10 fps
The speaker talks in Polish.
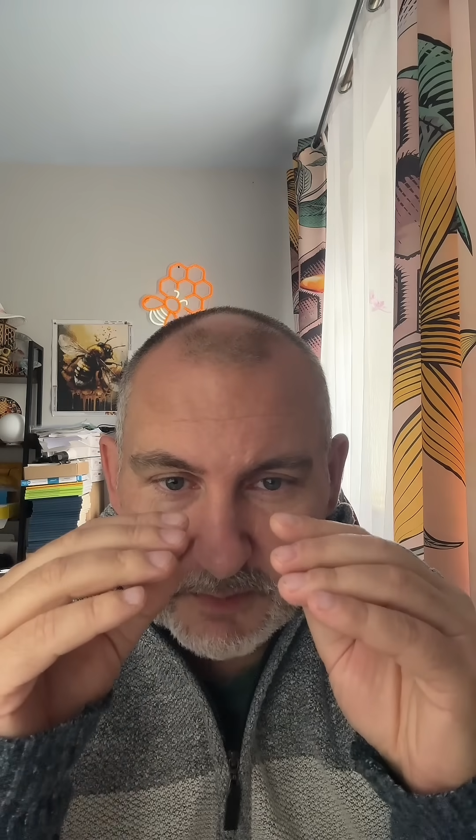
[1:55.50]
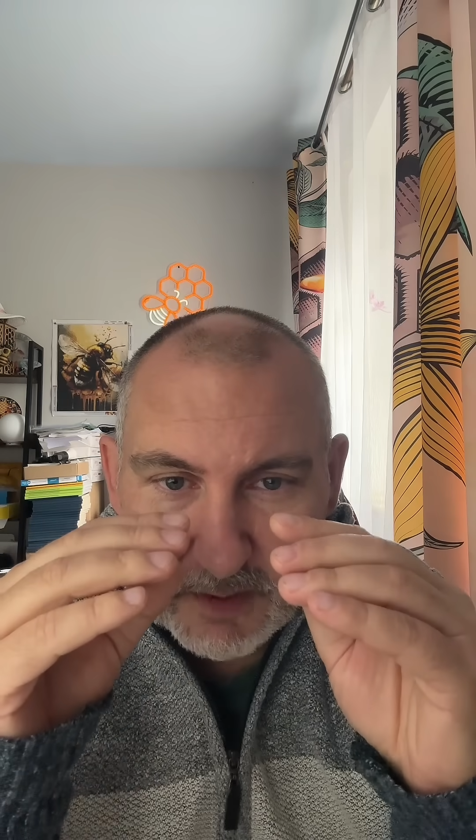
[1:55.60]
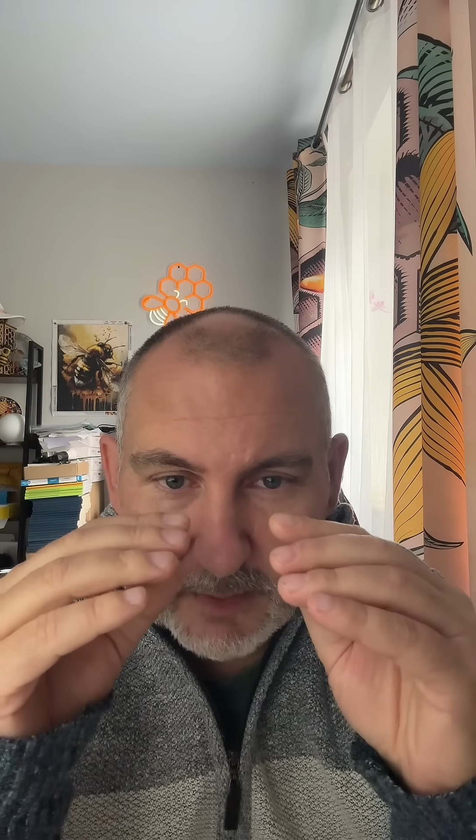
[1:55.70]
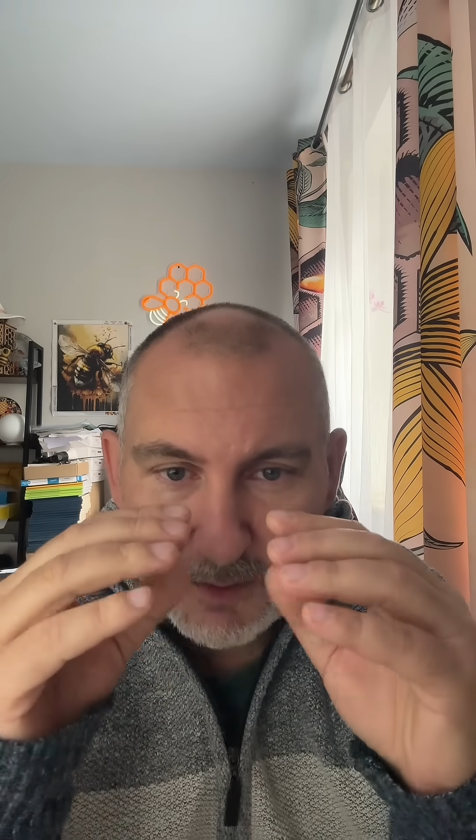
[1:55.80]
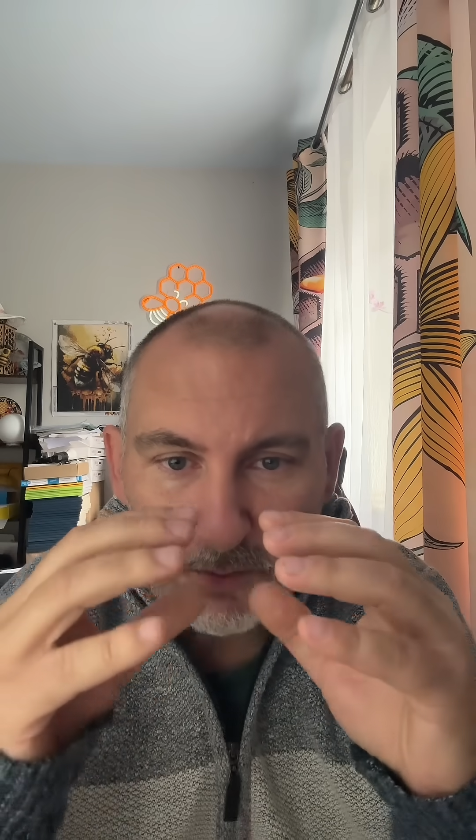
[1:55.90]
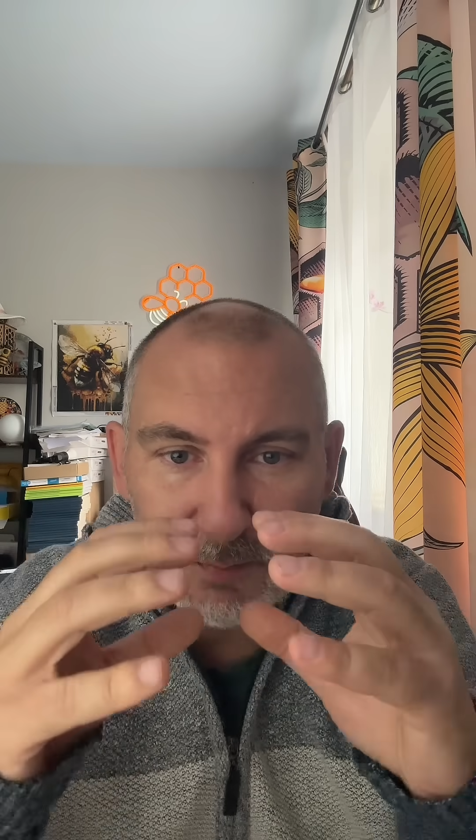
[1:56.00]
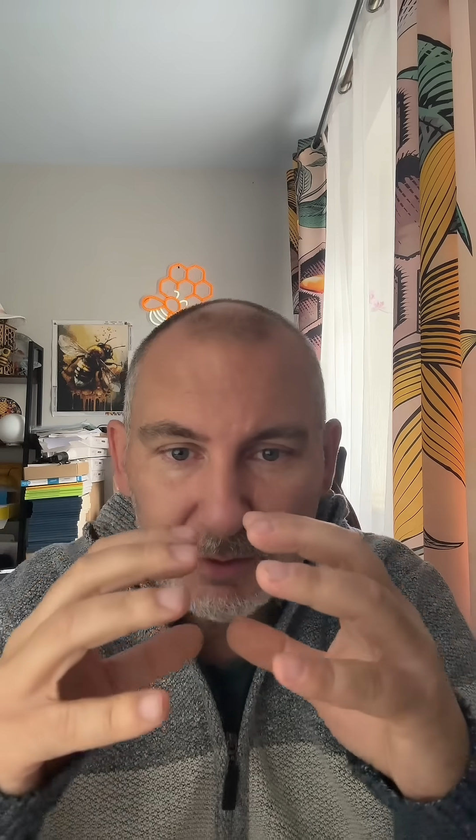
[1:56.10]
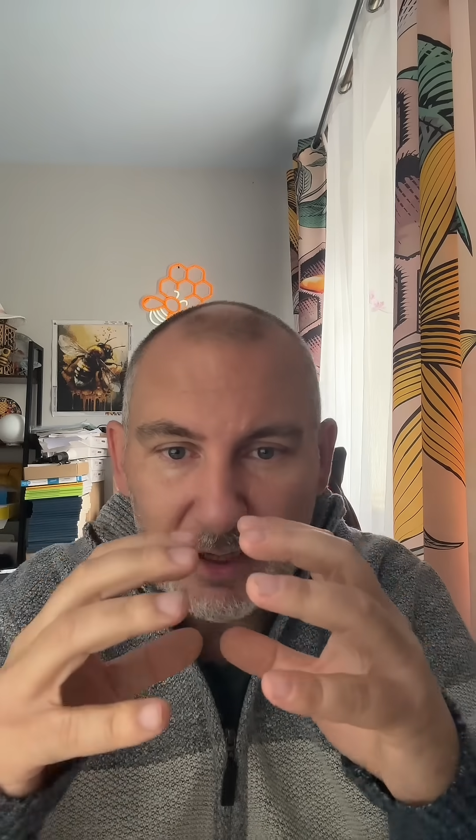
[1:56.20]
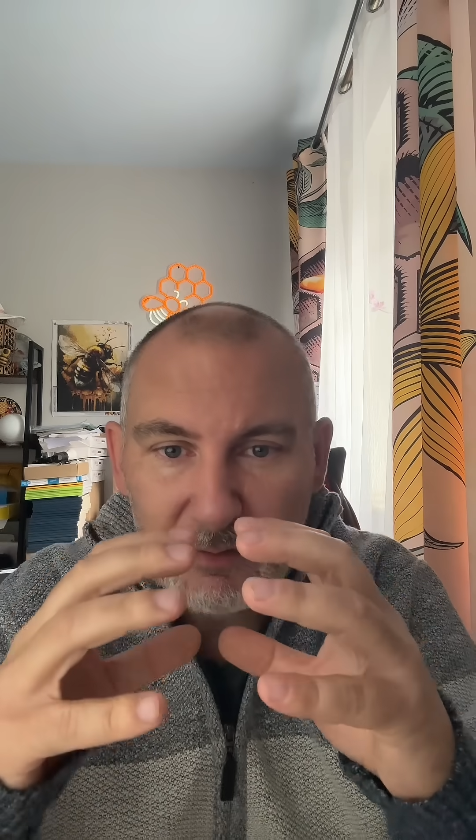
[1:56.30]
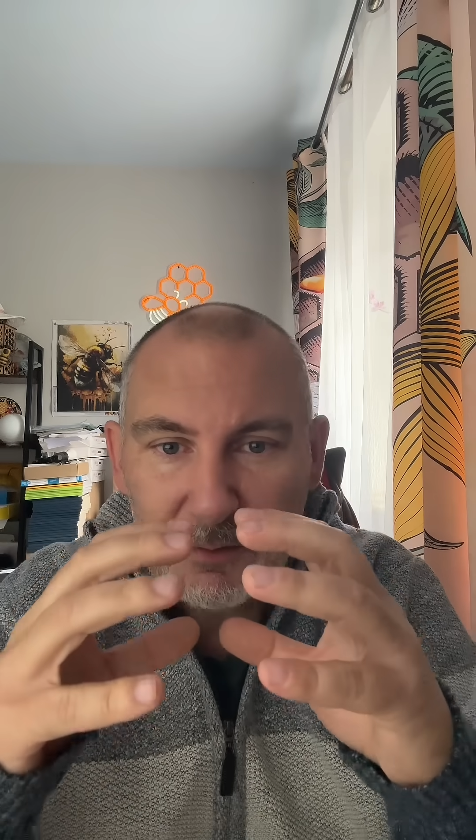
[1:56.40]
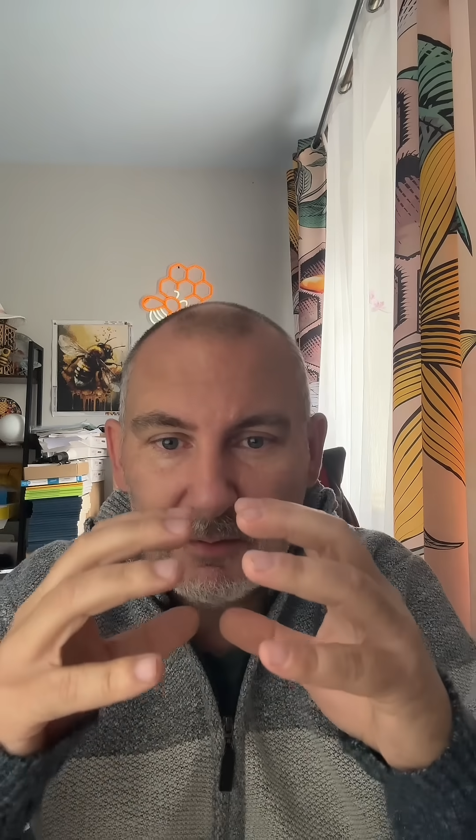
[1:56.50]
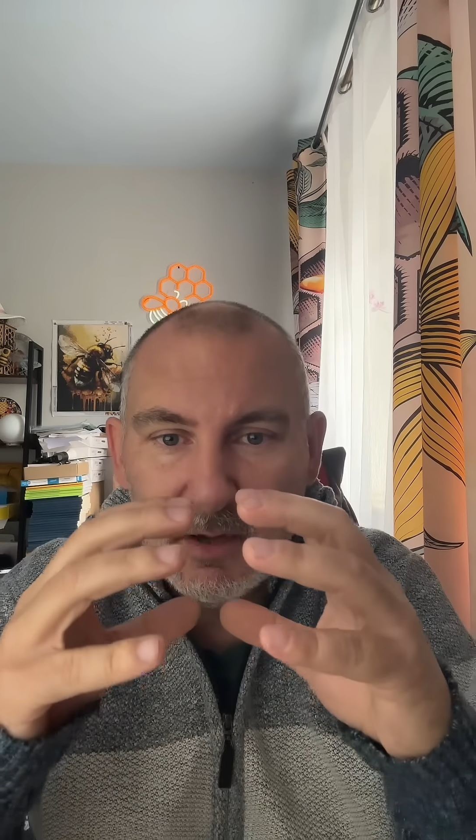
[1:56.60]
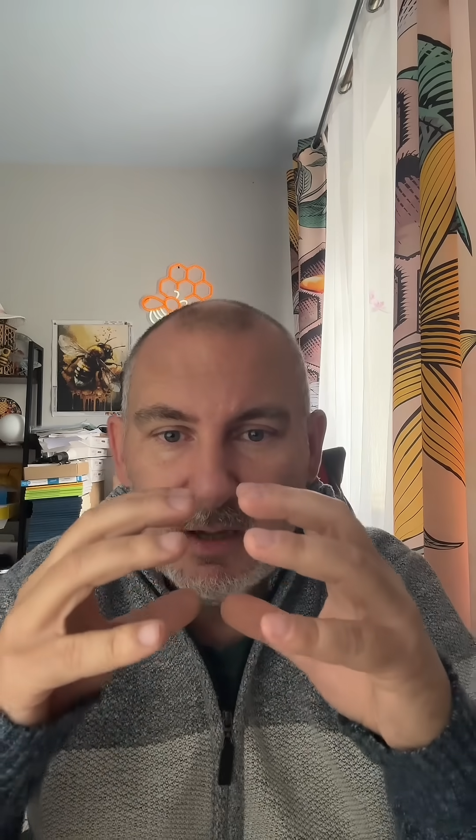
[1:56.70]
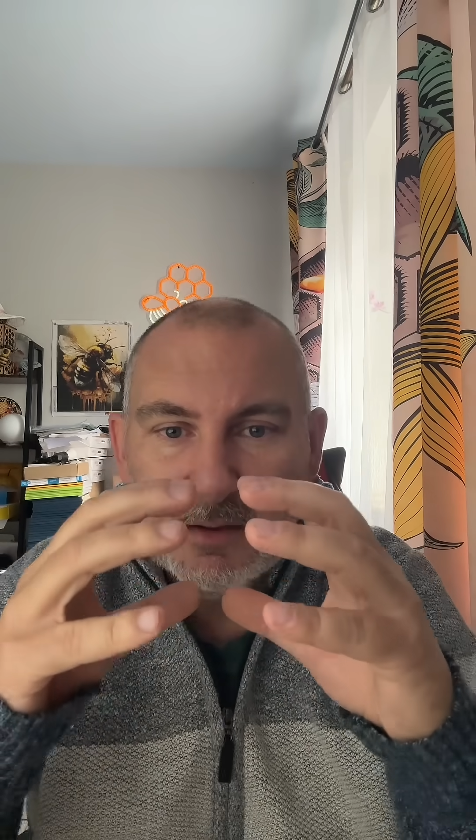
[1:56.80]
milimetrów potrafią